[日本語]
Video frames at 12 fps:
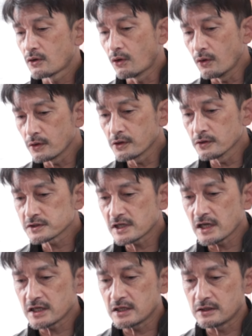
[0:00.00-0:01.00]
工業
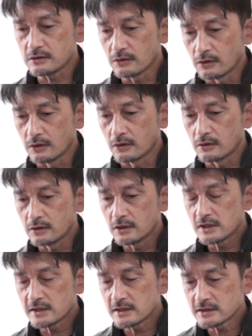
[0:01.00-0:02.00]
製品を
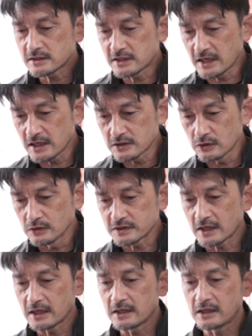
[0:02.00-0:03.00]
製造
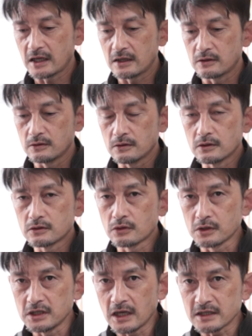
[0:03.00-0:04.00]
されている、
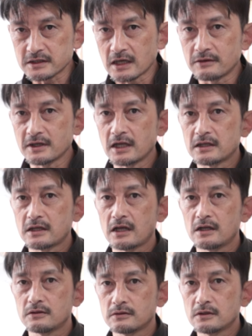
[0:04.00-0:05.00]
取り扱われて
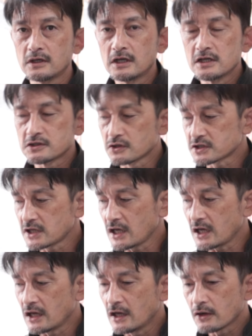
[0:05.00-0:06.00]
いる、そし
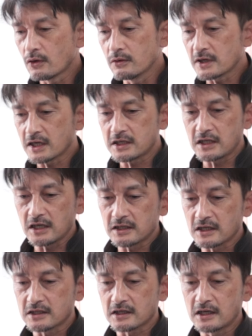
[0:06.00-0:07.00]
て今回来て
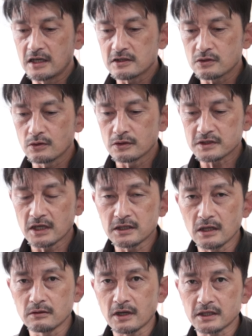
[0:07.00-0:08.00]
いただいて計測をさ
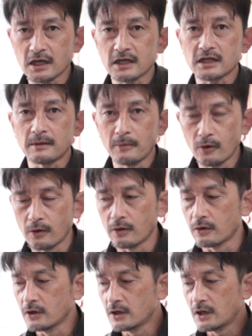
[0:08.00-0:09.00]
れている方々
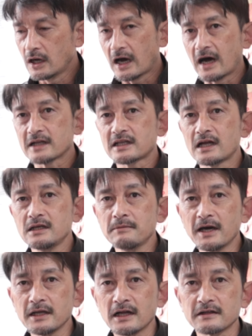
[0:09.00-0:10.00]
も当たり
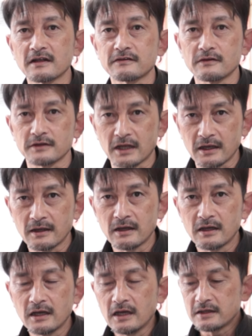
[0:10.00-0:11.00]
前なんですよね。
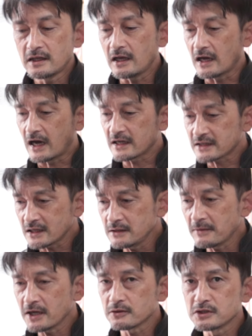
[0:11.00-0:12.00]
で、当た
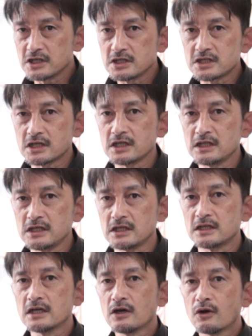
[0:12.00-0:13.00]
り前の認識
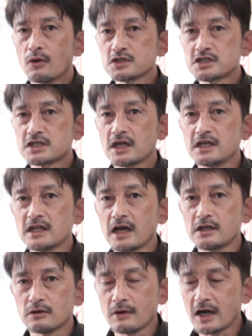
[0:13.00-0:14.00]
に落ちていな
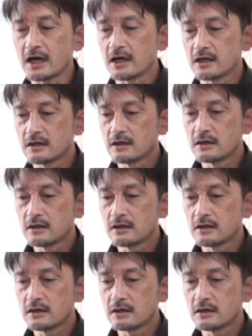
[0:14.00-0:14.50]
いのは